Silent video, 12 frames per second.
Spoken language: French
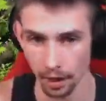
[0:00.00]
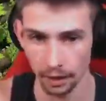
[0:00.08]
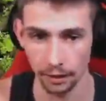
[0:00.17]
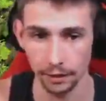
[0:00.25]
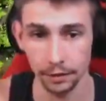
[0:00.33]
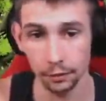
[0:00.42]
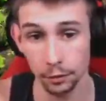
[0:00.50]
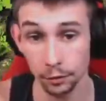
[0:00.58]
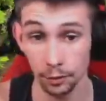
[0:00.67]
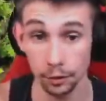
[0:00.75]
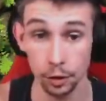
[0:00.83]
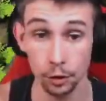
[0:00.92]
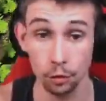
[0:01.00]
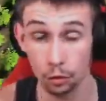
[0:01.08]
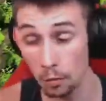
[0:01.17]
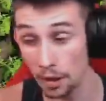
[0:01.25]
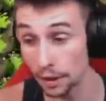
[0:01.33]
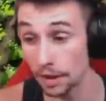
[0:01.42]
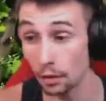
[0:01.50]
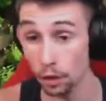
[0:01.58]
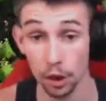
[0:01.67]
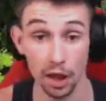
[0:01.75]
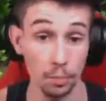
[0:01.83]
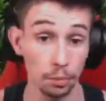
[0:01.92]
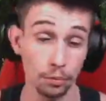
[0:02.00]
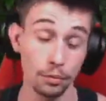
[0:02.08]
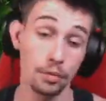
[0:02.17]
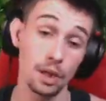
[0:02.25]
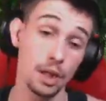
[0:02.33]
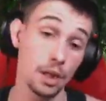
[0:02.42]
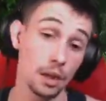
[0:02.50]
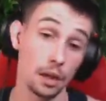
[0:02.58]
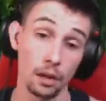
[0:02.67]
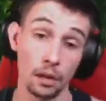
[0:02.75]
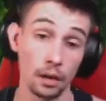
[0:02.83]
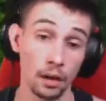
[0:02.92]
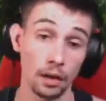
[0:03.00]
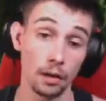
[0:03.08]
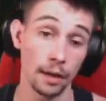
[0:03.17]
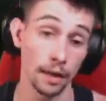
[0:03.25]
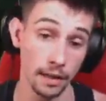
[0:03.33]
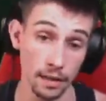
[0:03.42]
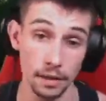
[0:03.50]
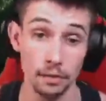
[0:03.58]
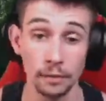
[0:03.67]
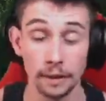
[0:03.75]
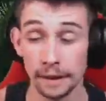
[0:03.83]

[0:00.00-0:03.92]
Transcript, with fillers: Euh, donc, euh, du coup, bah, tout à l'heure, j'ai répondu aussi à la, question